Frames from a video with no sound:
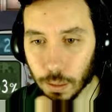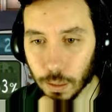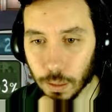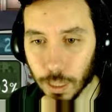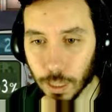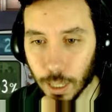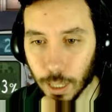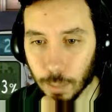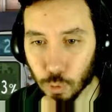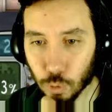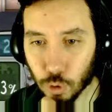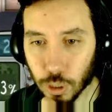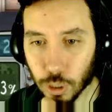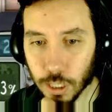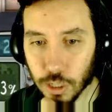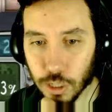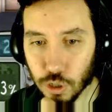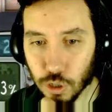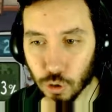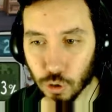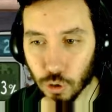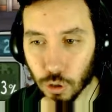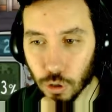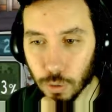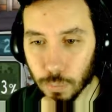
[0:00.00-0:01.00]
Tamam yukarı
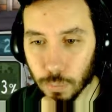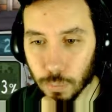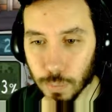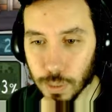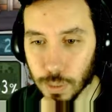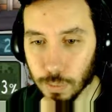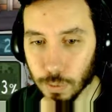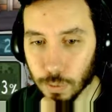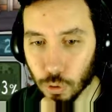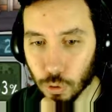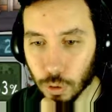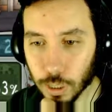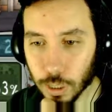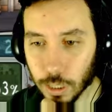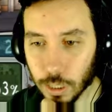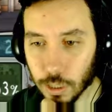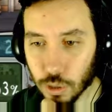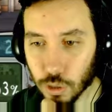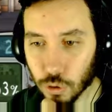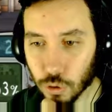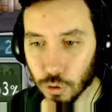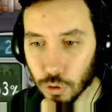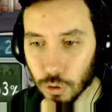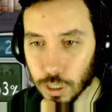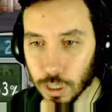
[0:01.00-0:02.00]
çıkıyor. Bizimki yukarı
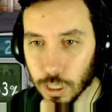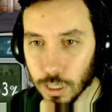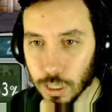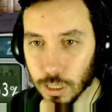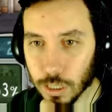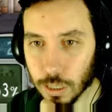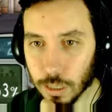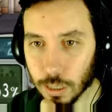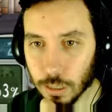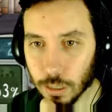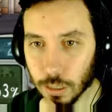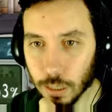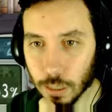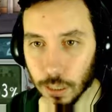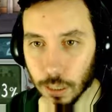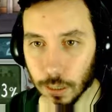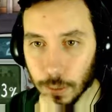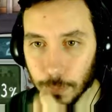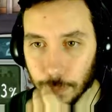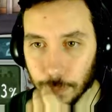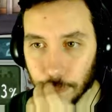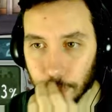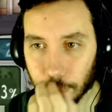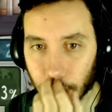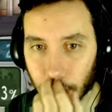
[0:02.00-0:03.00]
çıkıyor. Çıksın.
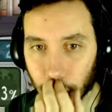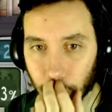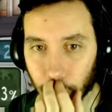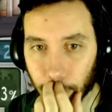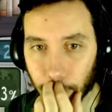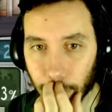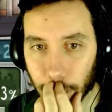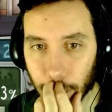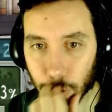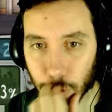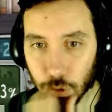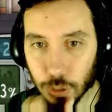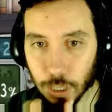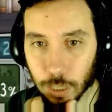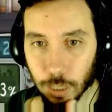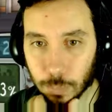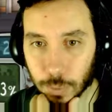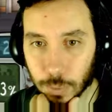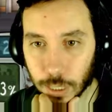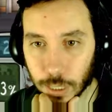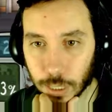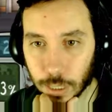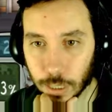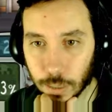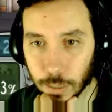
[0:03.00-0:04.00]
Ben şuraya
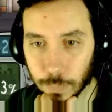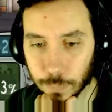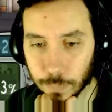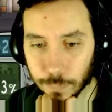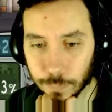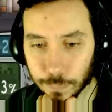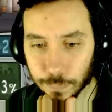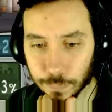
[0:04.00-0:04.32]
bir geleyim.